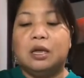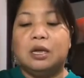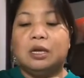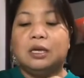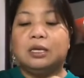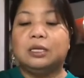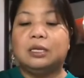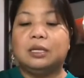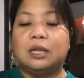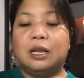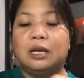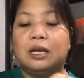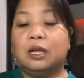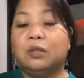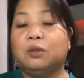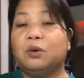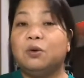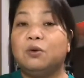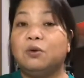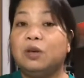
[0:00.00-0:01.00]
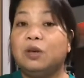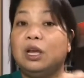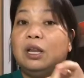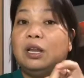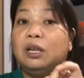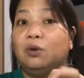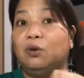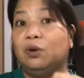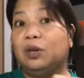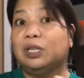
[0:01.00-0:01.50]
Kasi talaga ito yung hilig
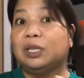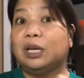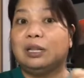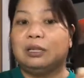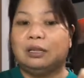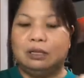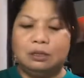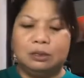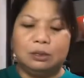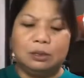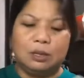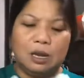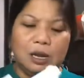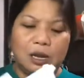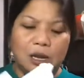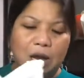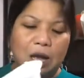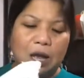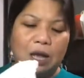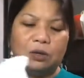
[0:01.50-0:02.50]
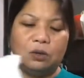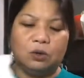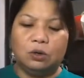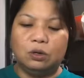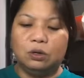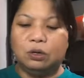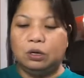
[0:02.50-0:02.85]
ko yung sandals talaga, no?